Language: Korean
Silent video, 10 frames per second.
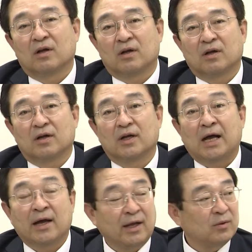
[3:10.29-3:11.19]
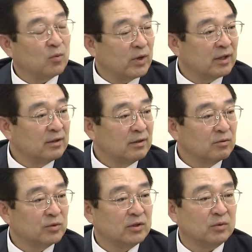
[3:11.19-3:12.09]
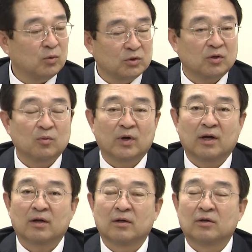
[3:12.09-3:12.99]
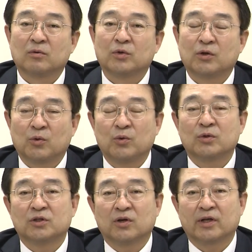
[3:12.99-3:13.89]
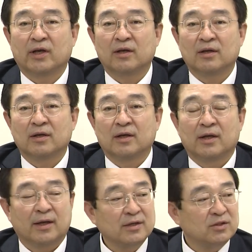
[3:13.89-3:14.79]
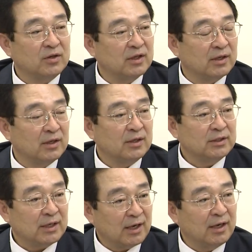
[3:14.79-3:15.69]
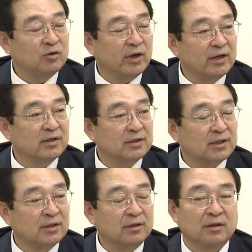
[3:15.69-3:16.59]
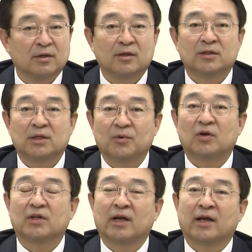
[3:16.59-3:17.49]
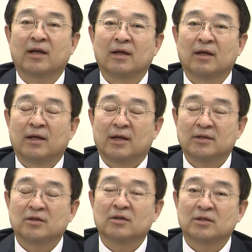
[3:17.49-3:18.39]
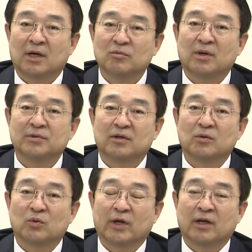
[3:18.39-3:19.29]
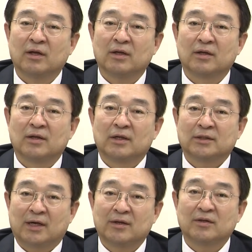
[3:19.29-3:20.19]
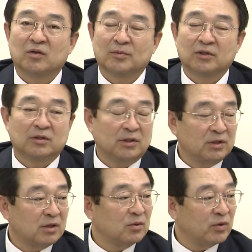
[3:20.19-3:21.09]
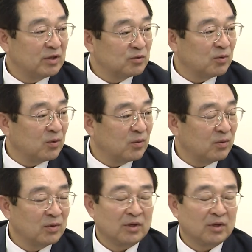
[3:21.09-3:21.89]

어, 한해 동안 우리 도청과 우리 교육청의 행정이 잘돼 있는지 11월 달에 행정 사무감사를 통해 잘된 점은 칭찬을 또 해주고요.